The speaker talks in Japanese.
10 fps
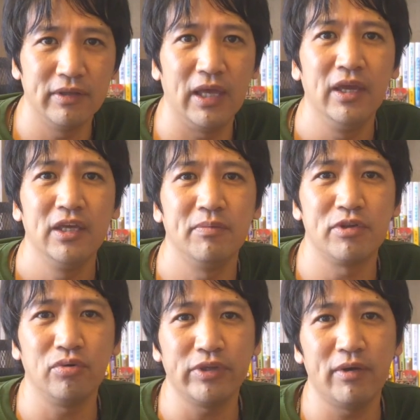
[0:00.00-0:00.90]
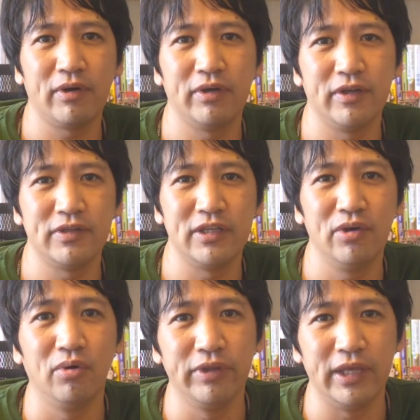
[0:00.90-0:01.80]
で、今招待枠がですね、日
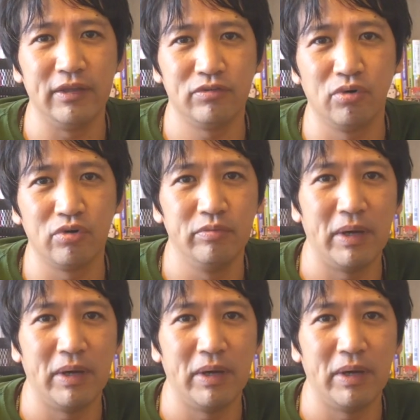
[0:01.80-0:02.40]
本ですごく、